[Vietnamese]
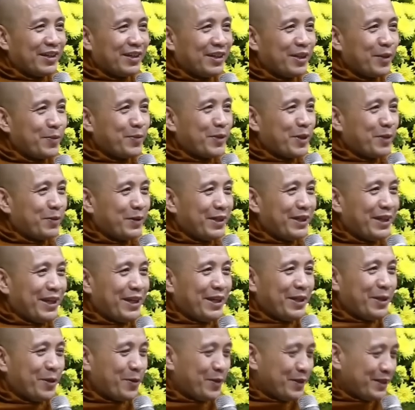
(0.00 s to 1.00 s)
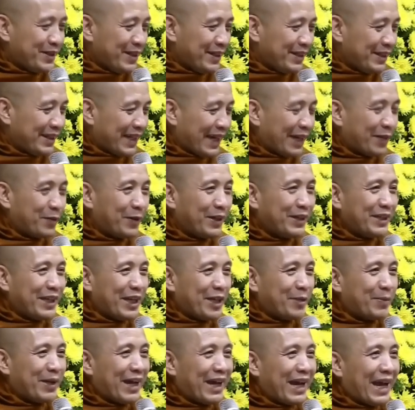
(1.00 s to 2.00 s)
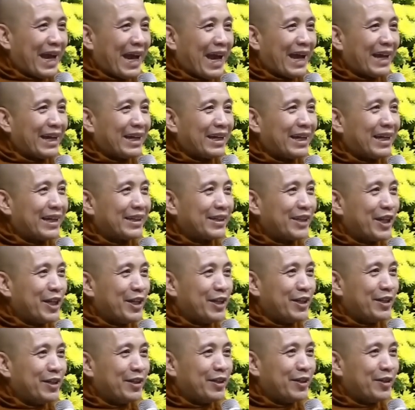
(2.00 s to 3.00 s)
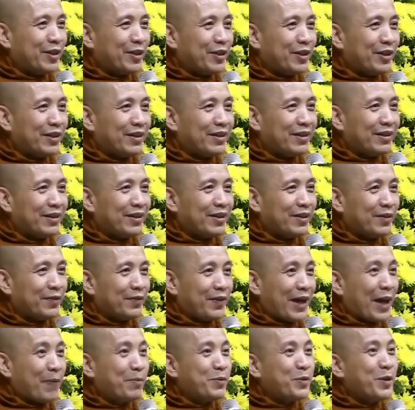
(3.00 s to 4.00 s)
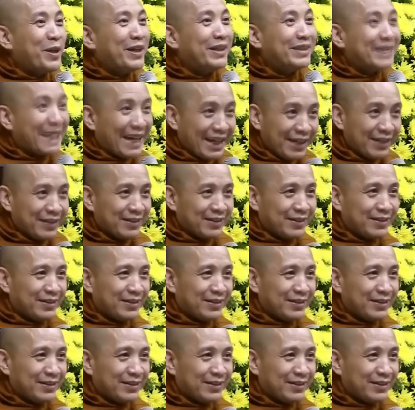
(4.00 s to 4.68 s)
giúp cho quý vị vui xin tặng quý vị bài hát là tình pháp duyên tăng